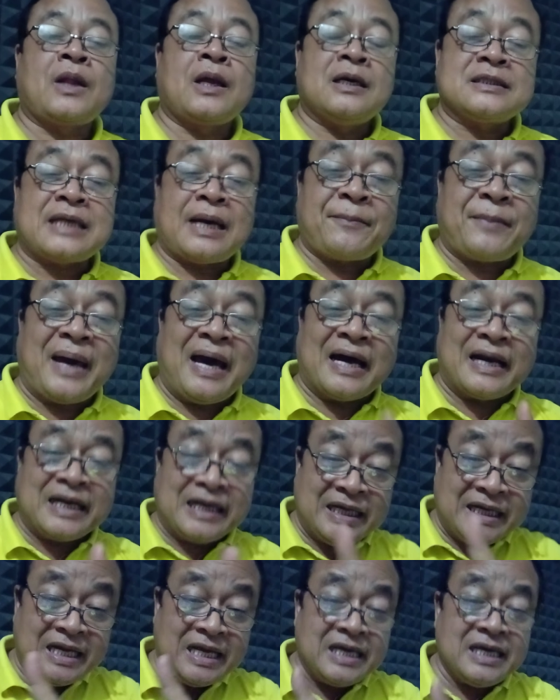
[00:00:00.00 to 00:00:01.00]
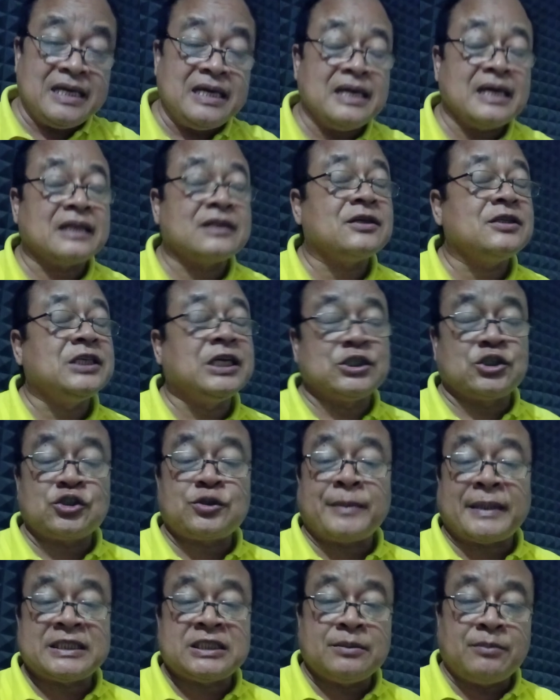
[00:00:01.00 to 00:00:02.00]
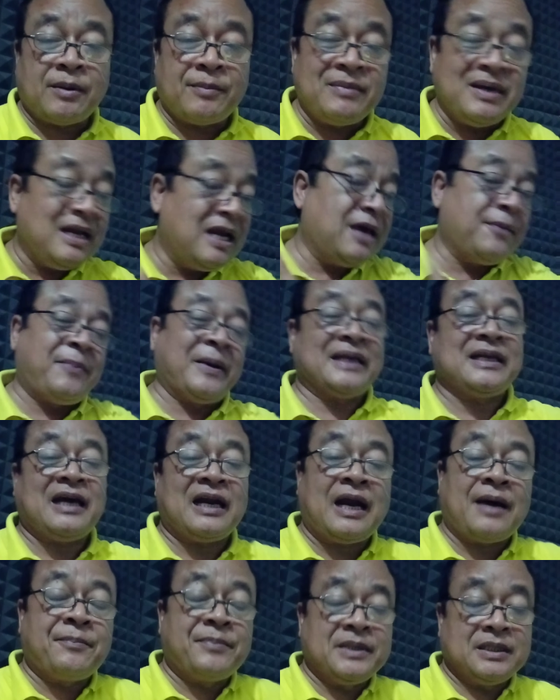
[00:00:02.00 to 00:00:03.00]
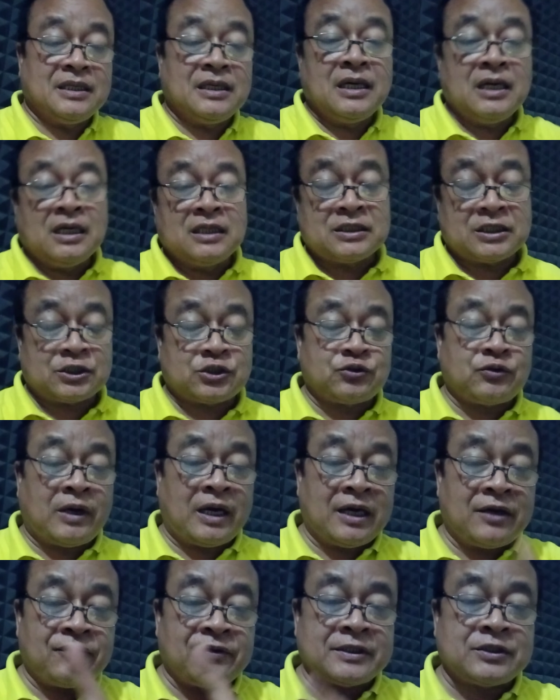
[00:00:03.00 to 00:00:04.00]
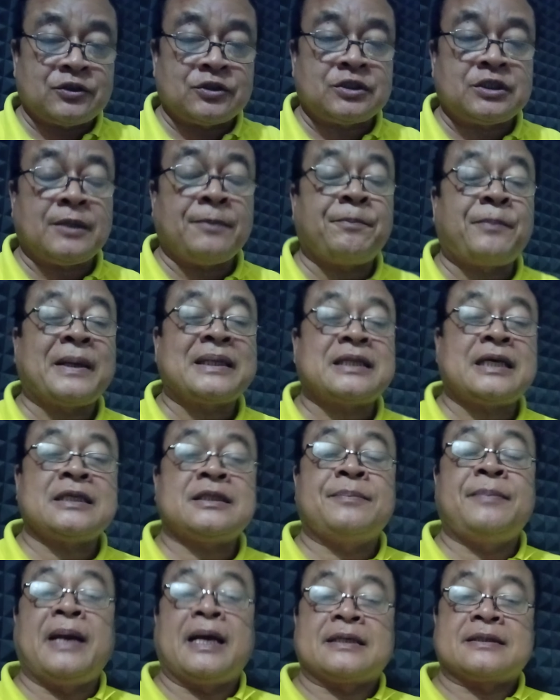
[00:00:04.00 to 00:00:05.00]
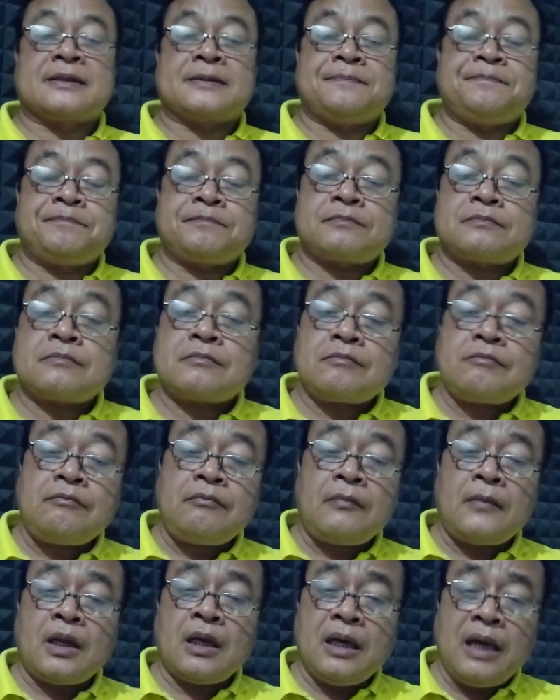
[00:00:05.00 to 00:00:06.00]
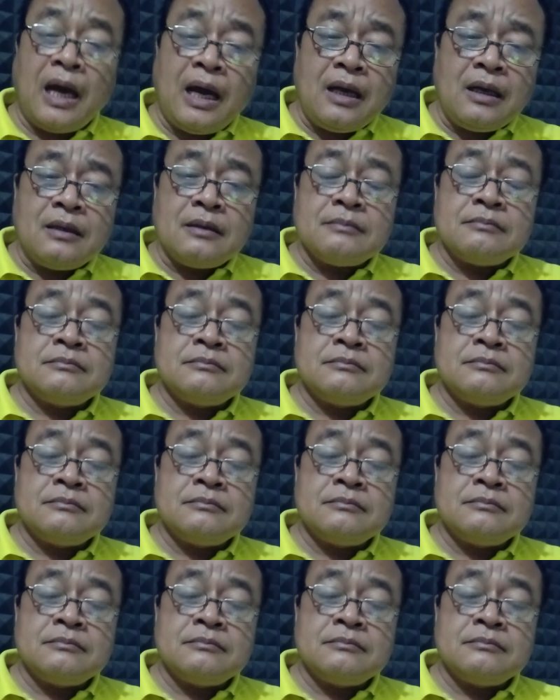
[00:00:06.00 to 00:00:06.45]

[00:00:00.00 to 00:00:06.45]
Sampai hari ini ya toh Yesus masih memilih banyak nabi sesuai Efesus 4 ayat 11. Ya.